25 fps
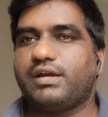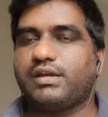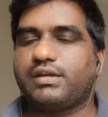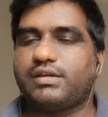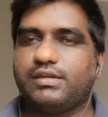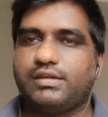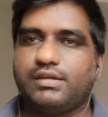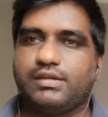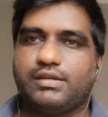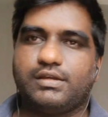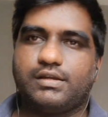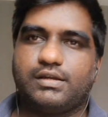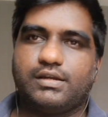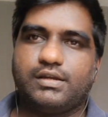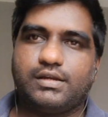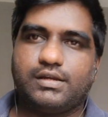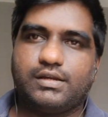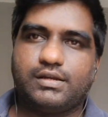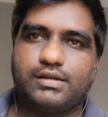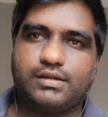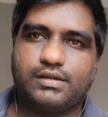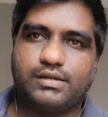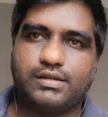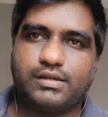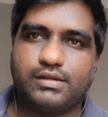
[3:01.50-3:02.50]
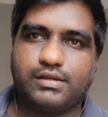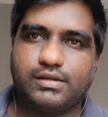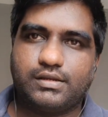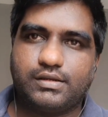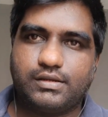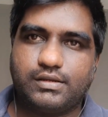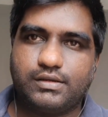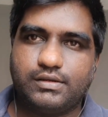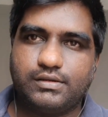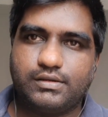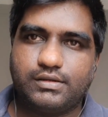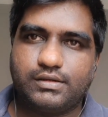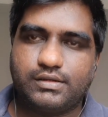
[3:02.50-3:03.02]
आके
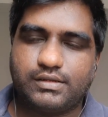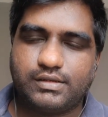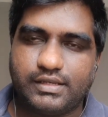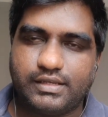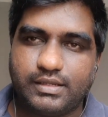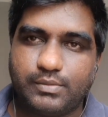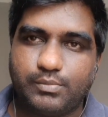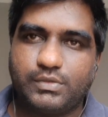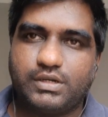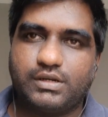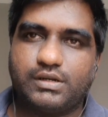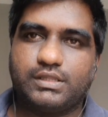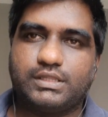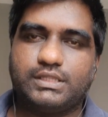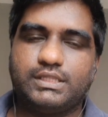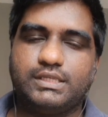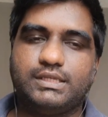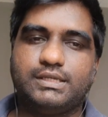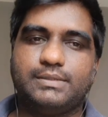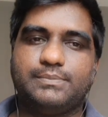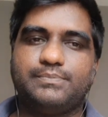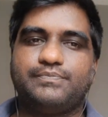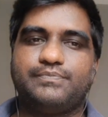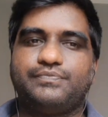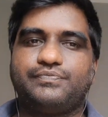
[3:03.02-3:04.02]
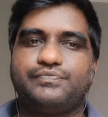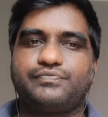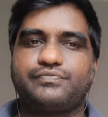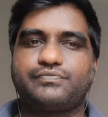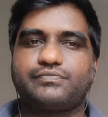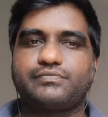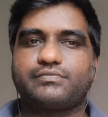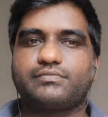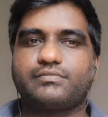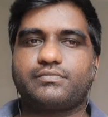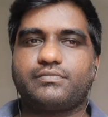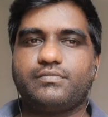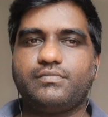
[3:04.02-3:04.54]
क्लेम करती है
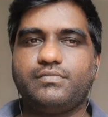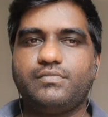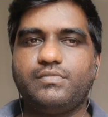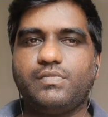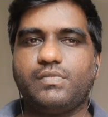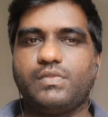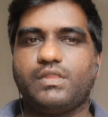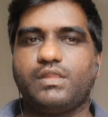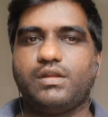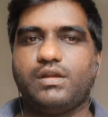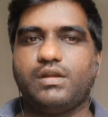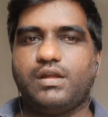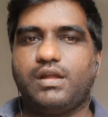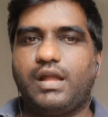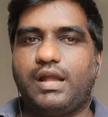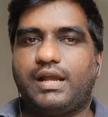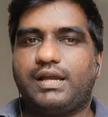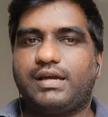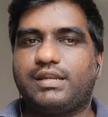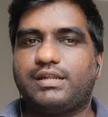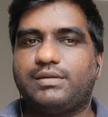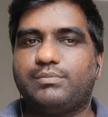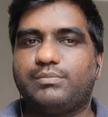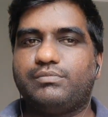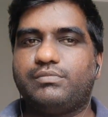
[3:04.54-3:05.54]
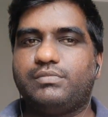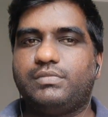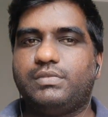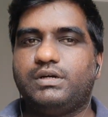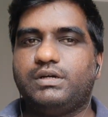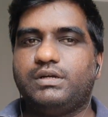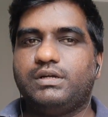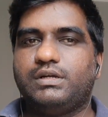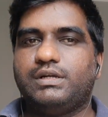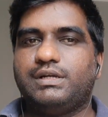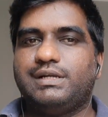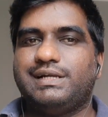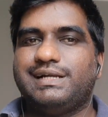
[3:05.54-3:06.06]
अगर हम
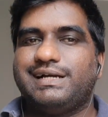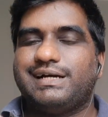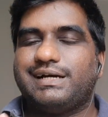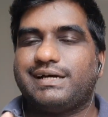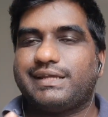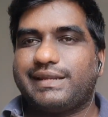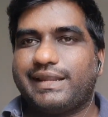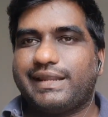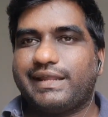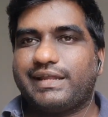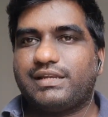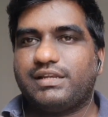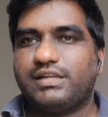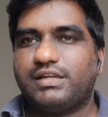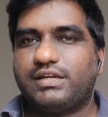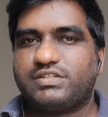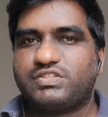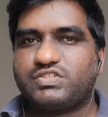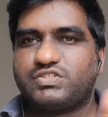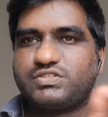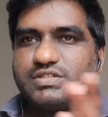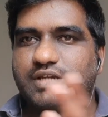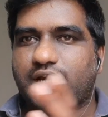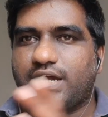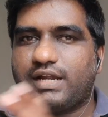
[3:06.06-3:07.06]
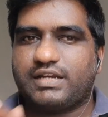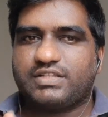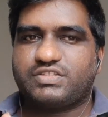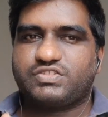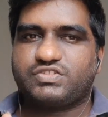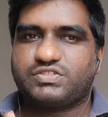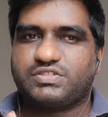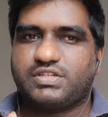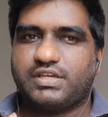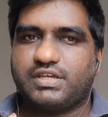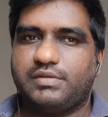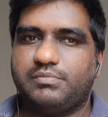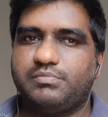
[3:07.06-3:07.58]
रेगुलर
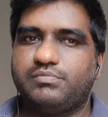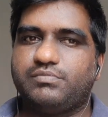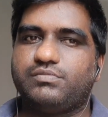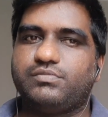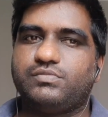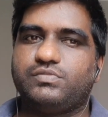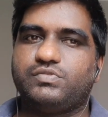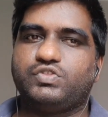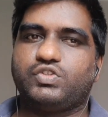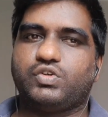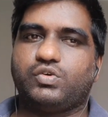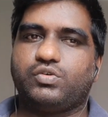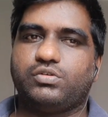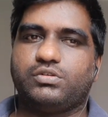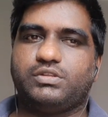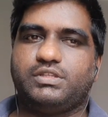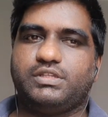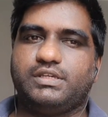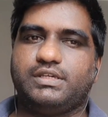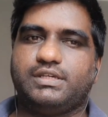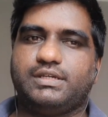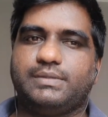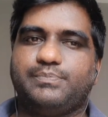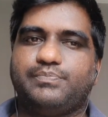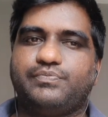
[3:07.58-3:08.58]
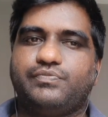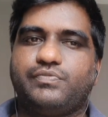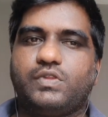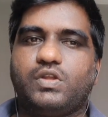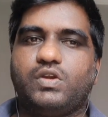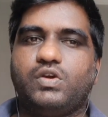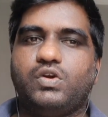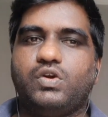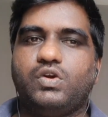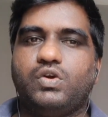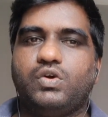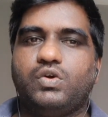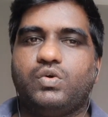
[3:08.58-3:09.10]
चार्ज टाइम जो होती है
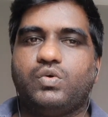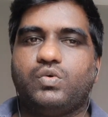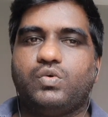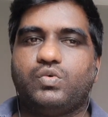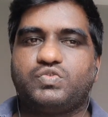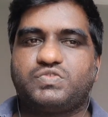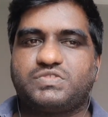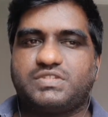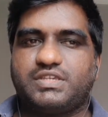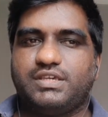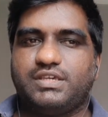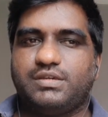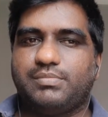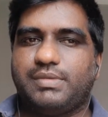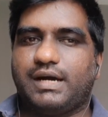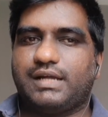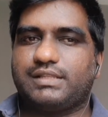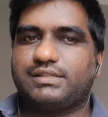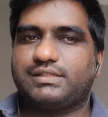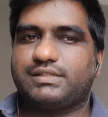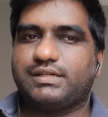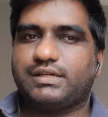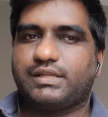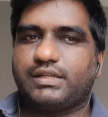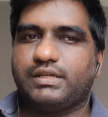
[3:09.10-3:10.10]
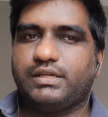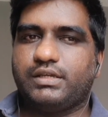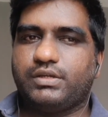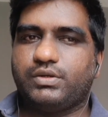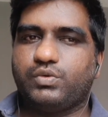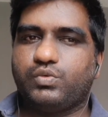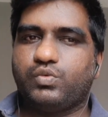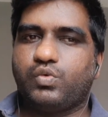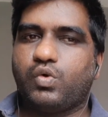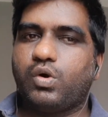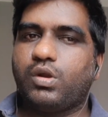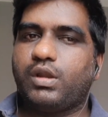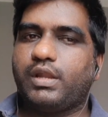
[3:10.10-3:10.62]
उसकी बात करें
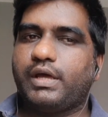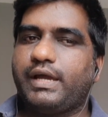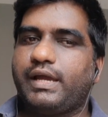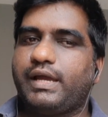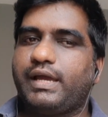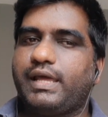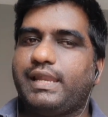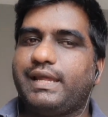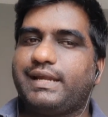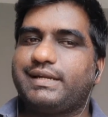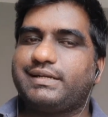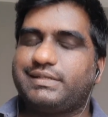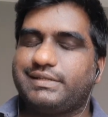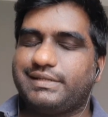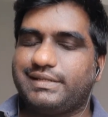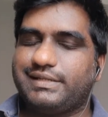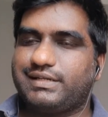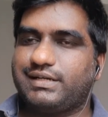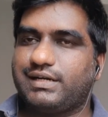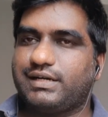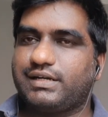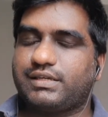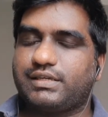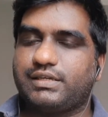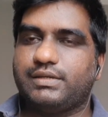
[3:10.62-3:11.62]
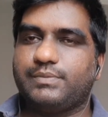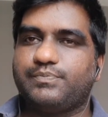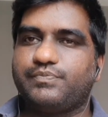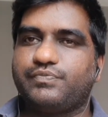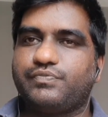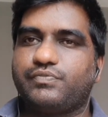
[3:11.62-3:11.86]
ओला इलेक्ट्रिक आके